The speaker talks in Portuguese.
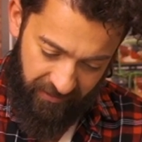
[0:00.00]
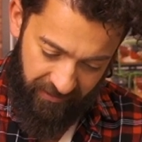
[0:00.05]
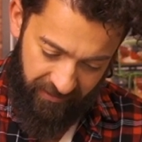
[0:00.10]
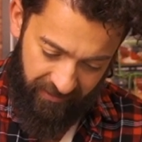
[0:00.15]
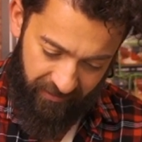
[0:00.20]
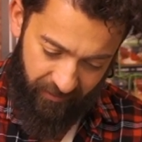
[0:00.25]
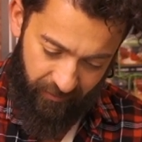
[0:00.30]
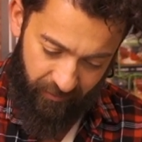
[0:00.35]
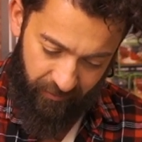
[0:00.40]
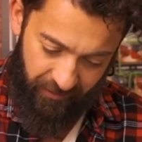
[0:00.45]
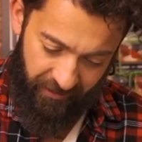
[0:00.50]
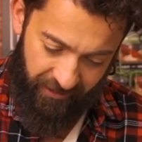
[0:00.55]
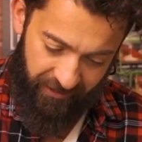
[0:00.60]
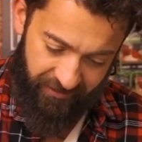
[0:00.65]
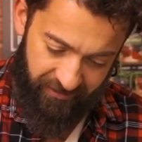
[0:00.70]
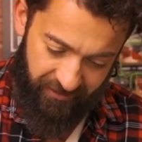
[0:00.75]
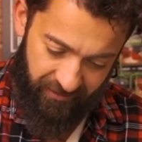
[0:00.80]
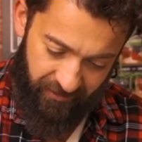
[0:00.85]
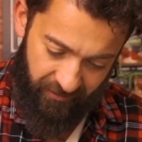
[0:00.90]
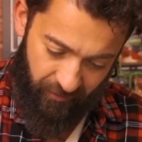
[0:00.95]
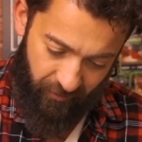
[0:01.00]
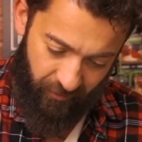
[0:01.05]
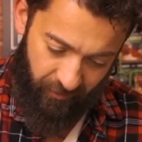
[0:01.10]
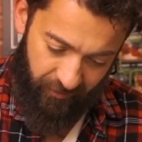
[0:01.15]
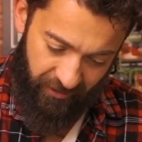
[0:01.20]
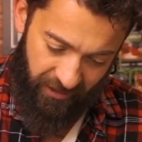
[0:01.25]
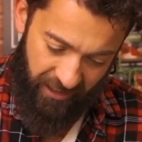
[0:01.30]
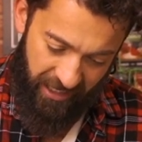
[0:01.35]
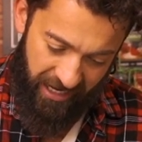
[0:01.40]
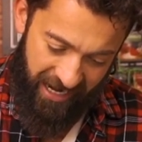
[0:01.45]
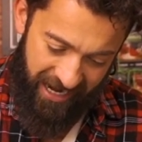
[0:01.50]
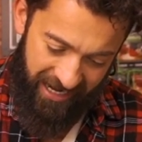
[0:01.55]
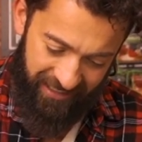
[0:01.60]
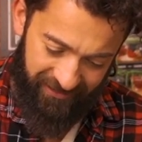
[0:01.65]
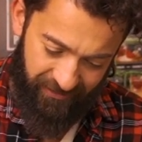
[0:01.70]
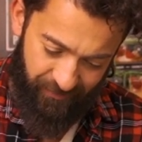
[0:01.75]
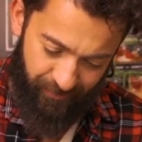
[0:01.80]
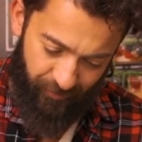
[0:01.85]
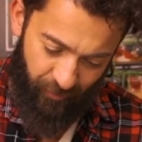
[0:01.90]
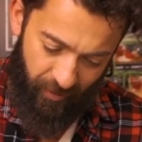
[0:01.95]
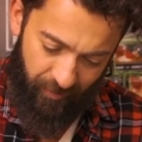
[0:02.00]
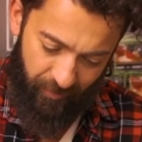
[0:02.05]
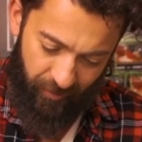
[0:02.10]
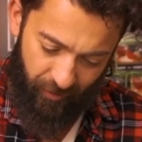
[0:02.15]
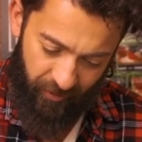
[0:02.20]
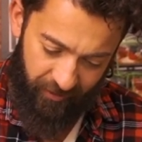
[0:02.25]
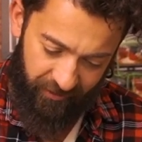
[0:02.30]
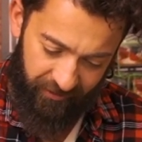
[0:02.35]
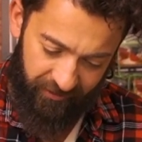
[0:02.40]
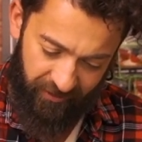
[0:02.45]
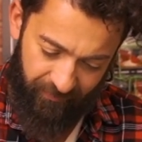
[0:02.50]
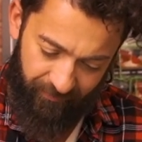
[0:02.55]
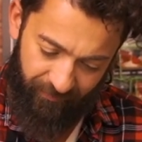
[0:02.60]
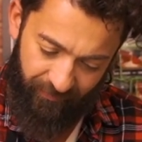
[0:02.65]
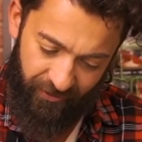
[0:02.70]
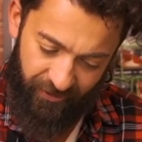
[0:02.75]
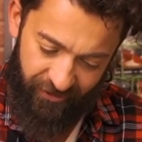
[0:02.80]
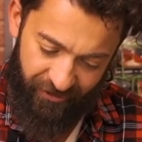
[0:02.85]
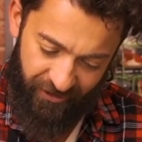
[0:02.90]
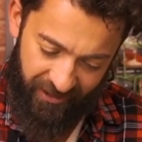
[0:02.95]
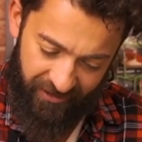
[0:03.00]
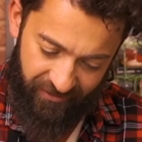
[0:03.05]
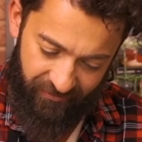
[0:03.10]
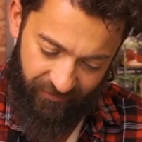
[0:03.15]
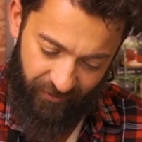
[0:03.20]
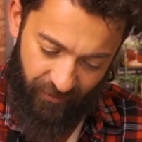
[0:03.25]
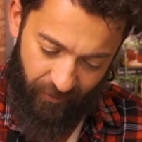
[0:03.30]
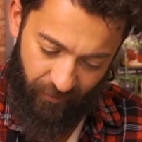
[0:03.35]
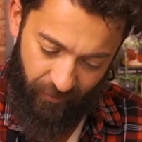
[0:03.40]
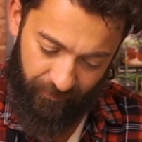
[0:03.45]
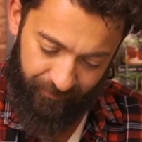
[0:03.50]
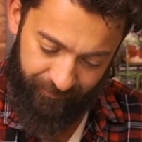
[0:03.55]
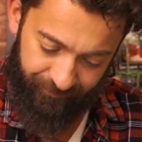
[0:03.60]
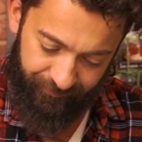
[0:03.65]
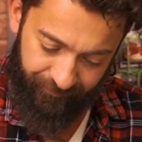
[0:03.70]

a colher de silicone, raspo a borda, que já esfriou,